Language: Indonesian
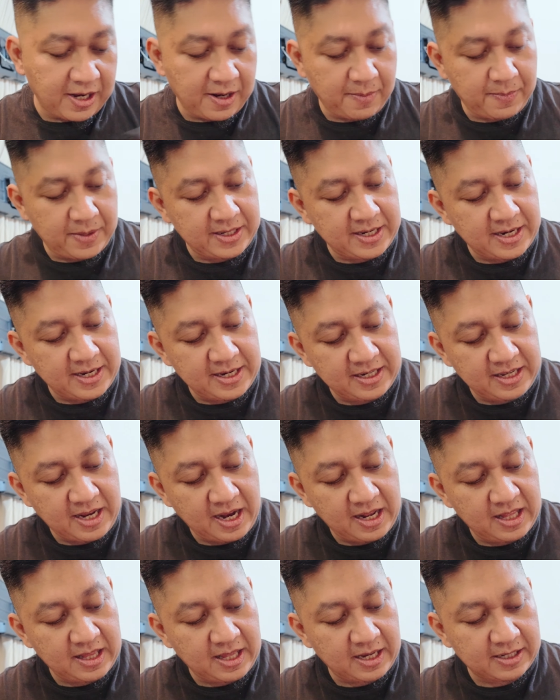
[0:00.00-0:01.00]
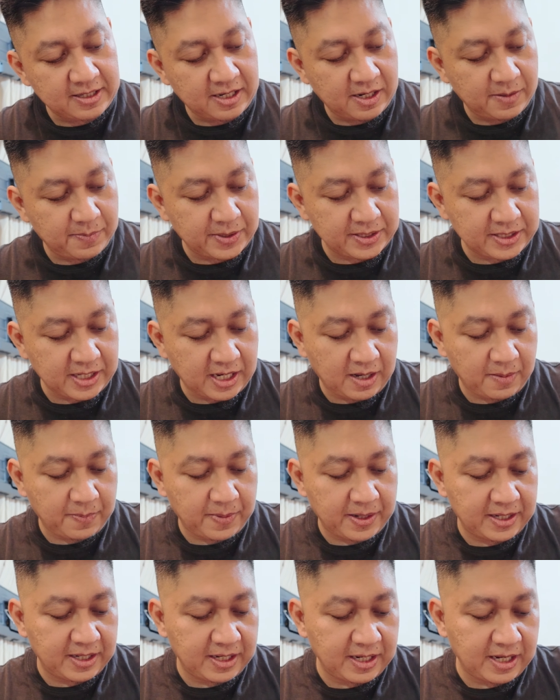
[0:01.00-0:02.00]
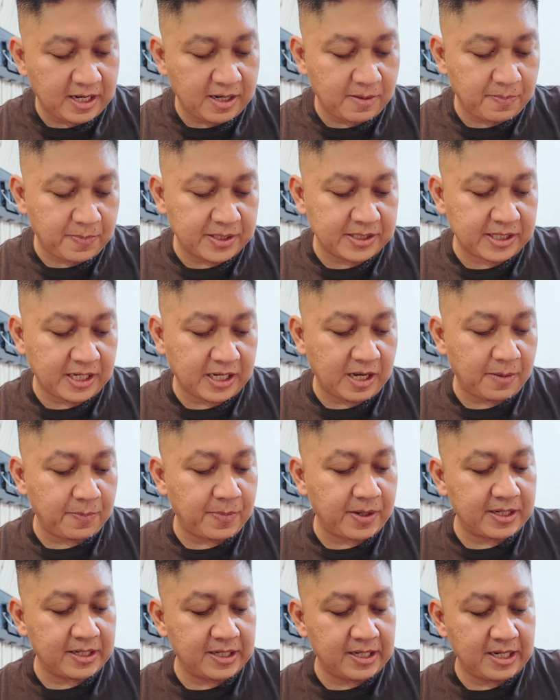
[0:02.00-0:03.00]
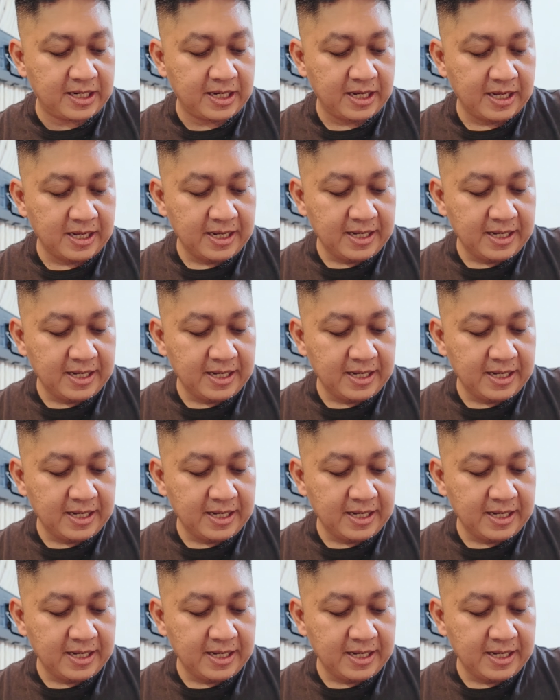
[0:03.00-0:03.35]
nama dan identitas dalam percakapan ini karena percakapan ini